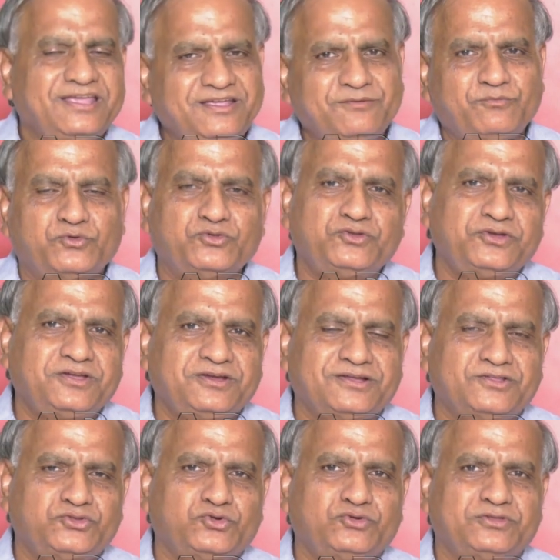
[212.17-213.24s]
ఈ ముందు
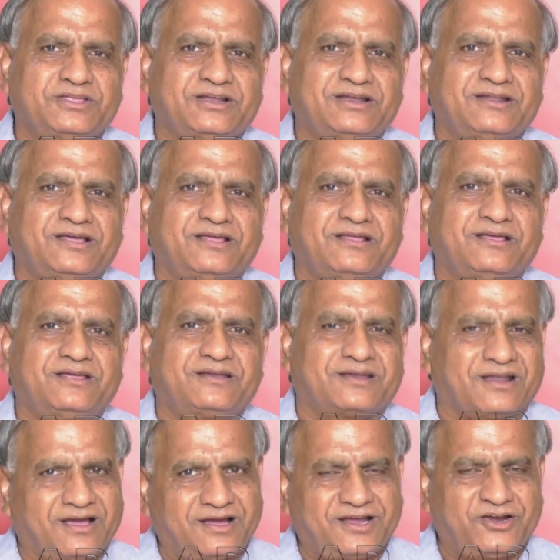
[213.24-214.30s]
యుగం దూతల
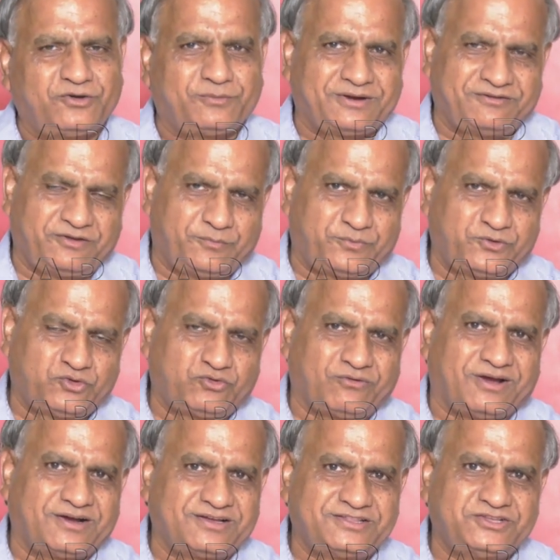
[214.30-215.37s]
రాకను మనం ఎప్పుడు
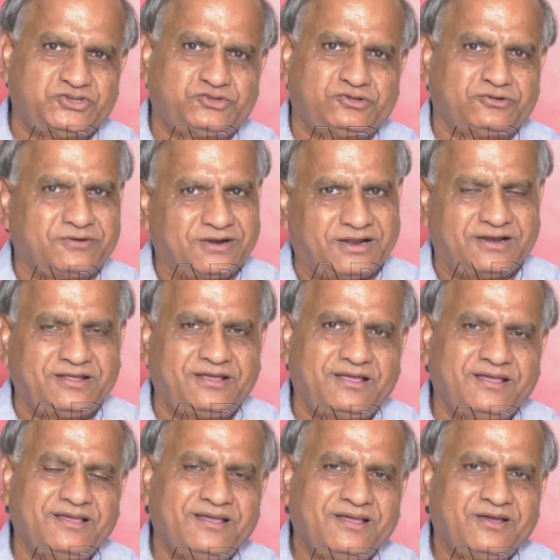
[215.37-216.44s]
స్వాగతిస్తూ ఉండాలి
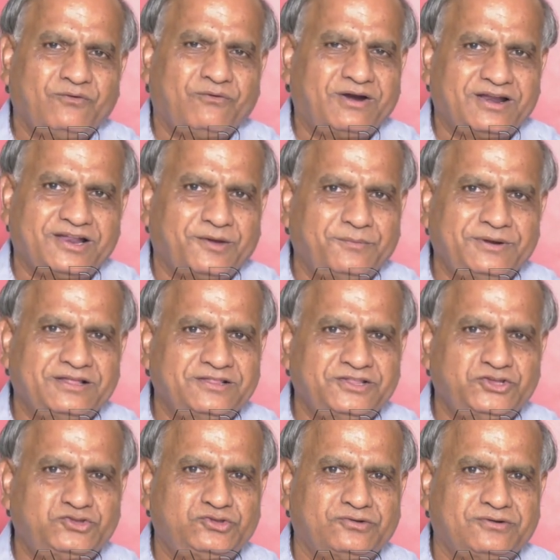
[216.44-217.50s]
వాళ్ళని
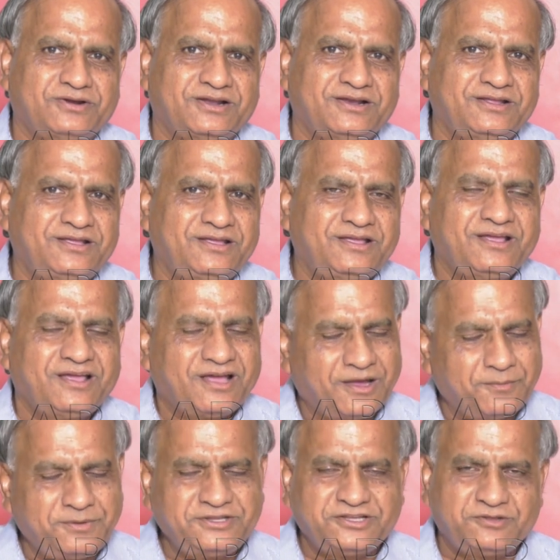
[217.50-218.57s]
అభినందిస్తూ ఉండాలి
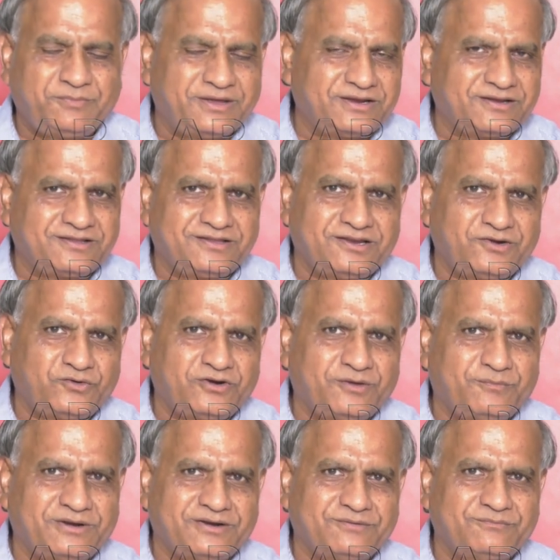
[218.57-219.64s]
అభిజిత్ బెనర్జీని కూడా
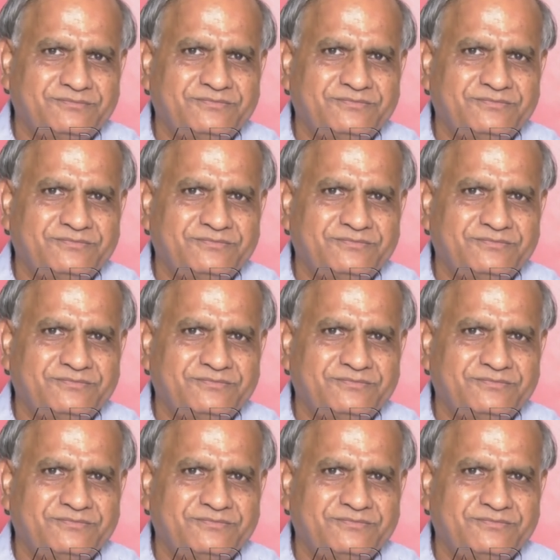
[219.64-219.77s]
మనం